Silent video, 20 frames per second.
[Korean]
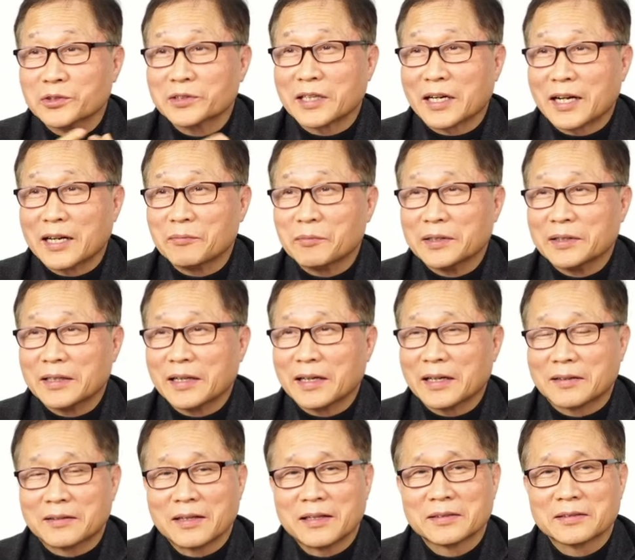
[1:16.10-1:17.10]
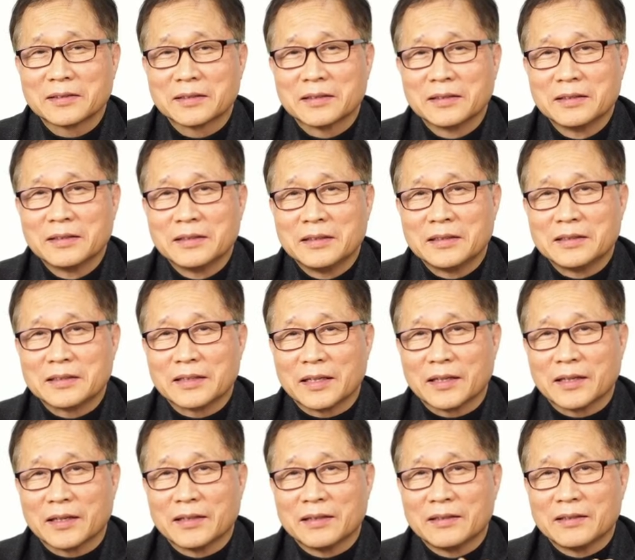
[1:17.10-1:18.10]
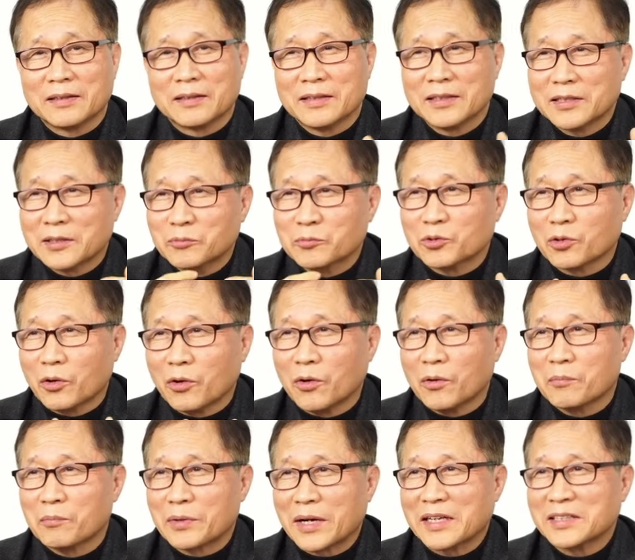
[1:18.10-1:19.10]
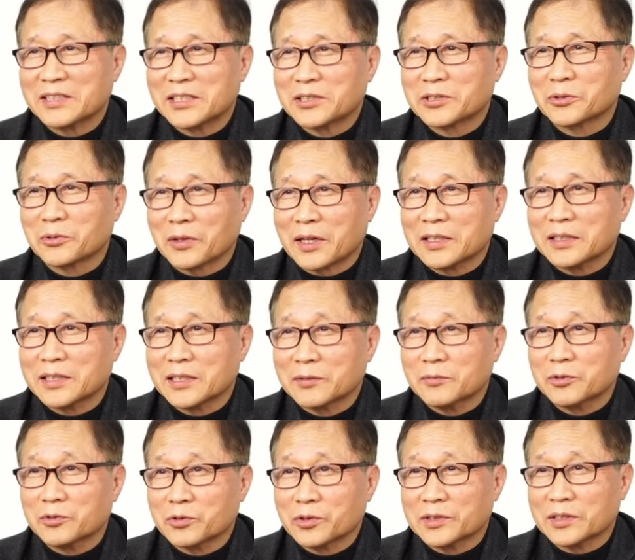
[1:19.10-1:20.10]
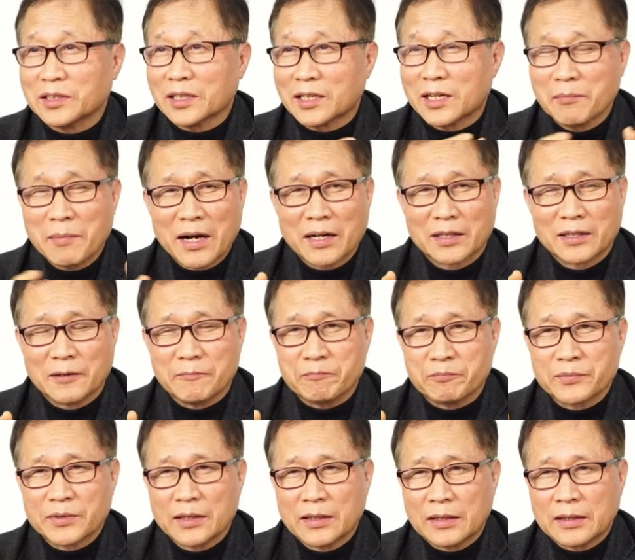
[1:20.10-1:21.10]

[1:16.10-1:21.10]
사람인데 그래서 이제 이름도 프란치스코라는 이름을 줬는데 그만큼